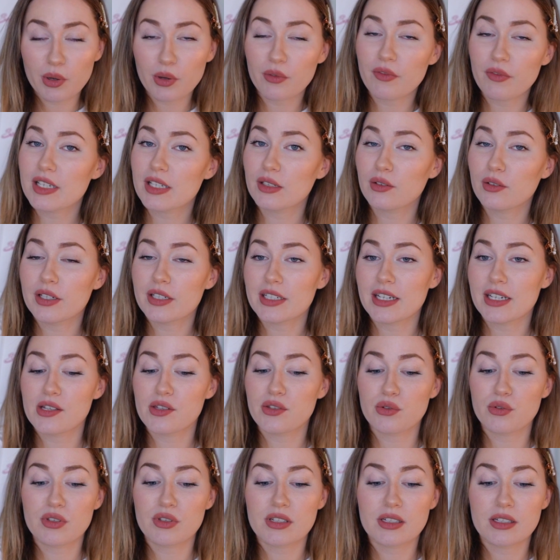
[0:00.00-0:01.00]
irgendwelche Leute
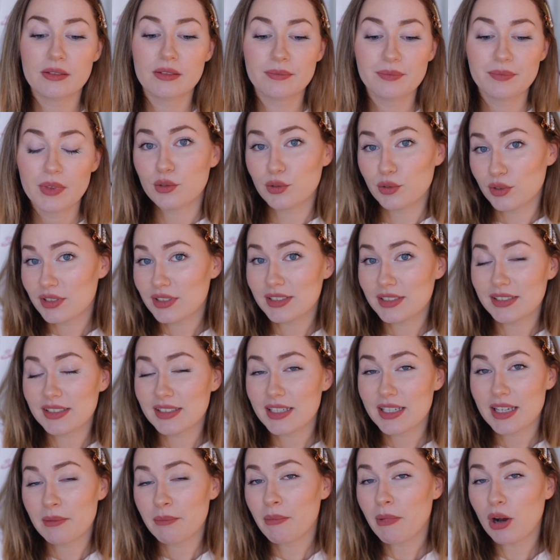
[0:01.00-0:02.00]
herzuziehen und diese
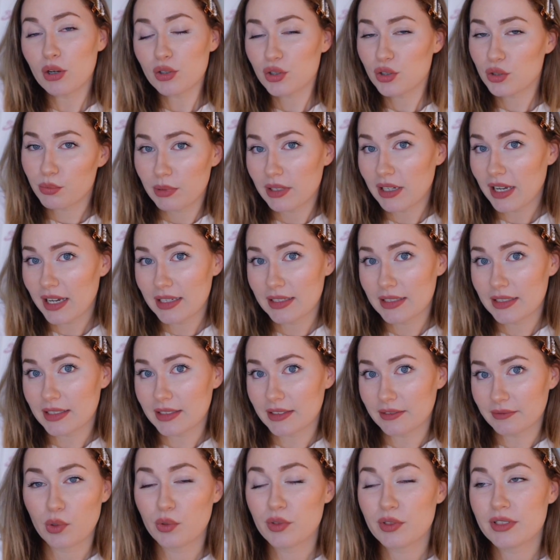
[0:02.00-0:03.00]
eben auch zu
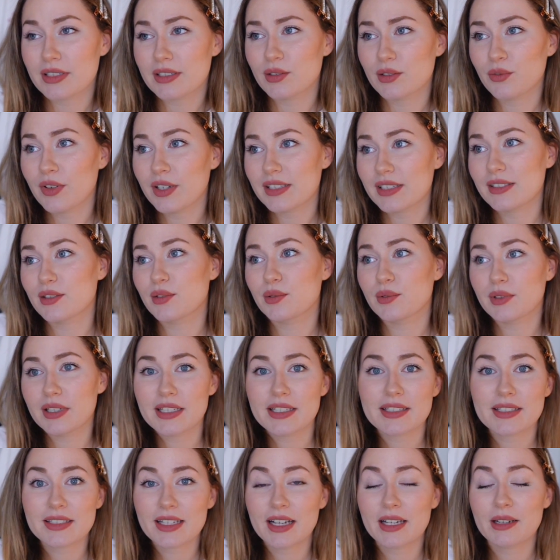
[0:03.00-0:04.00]
beleidigen. Und sowas zu
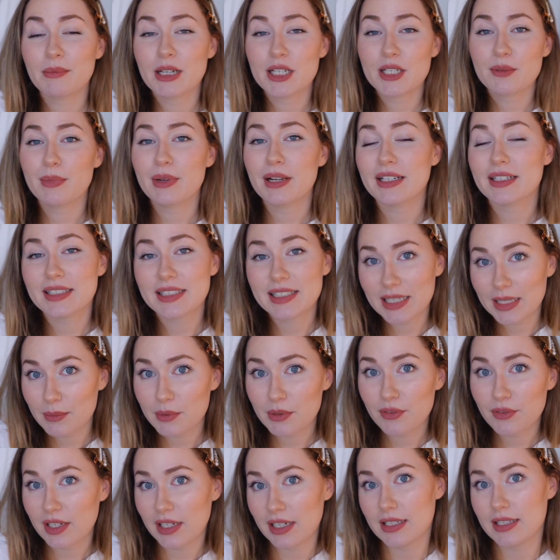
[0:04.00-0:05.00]
lesen kann manchmal
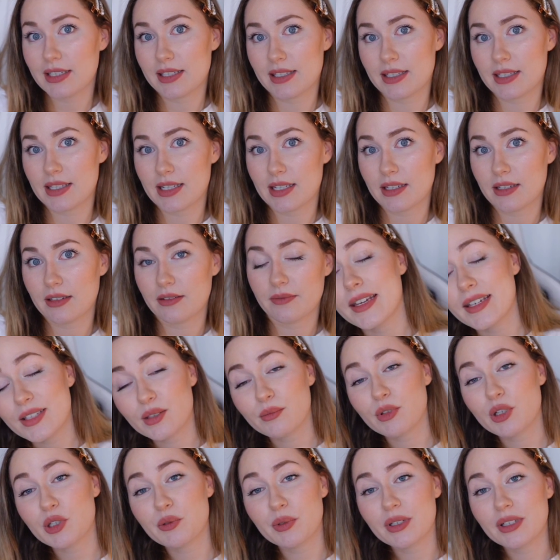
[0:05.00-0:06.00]
extremst verletzend sein. Ich
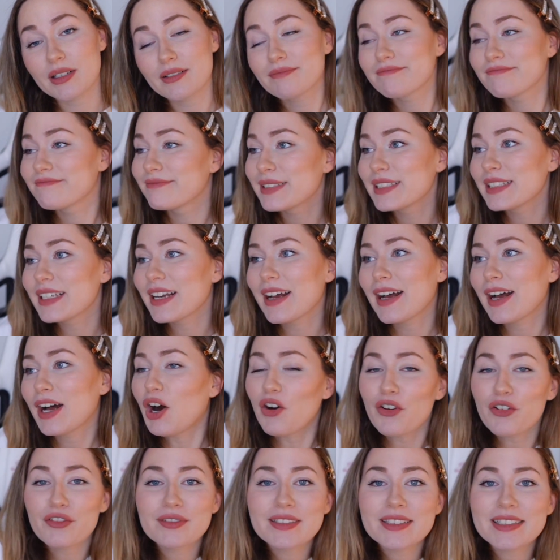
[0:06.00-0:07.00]
zum Beispiel bin ja
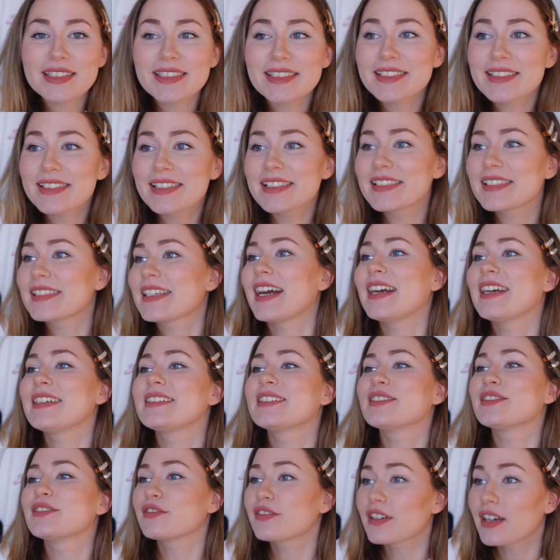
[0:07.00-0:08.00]
offensichtlich
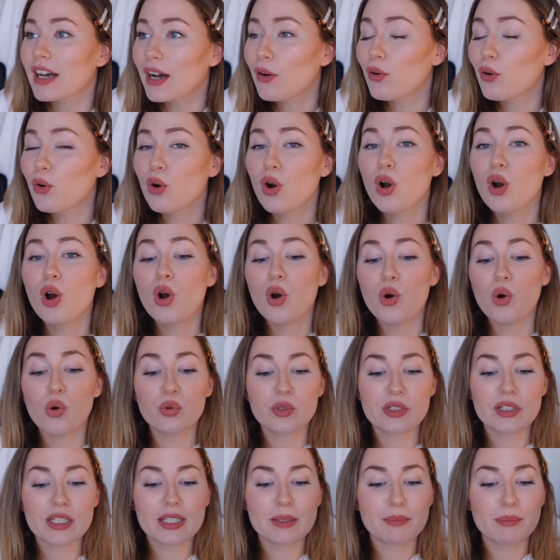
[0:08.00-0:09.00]
eine Frau
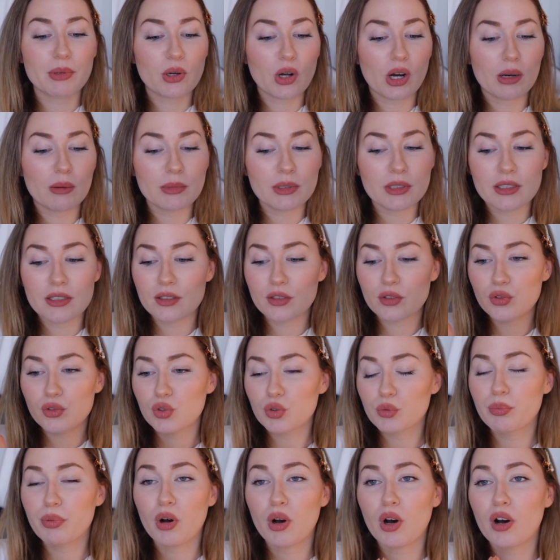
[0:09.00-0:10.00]
und ich bekomme
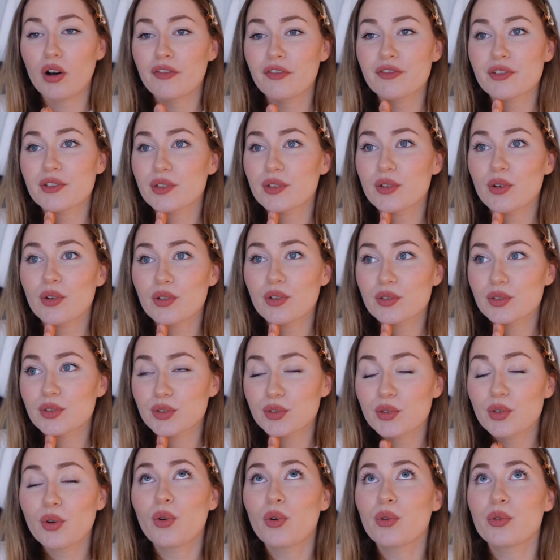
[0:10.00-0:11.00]
super oft
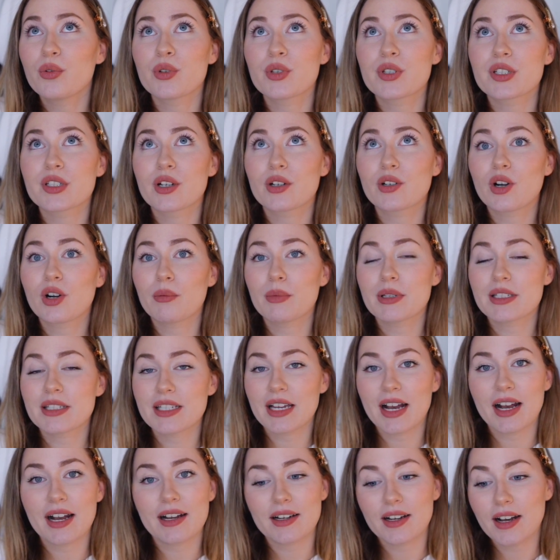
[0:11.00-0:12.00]
so unnötige
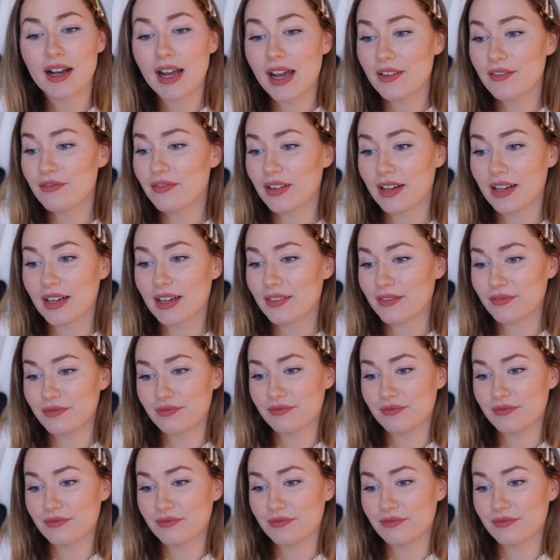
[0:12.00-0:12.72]
Kommentare, einfach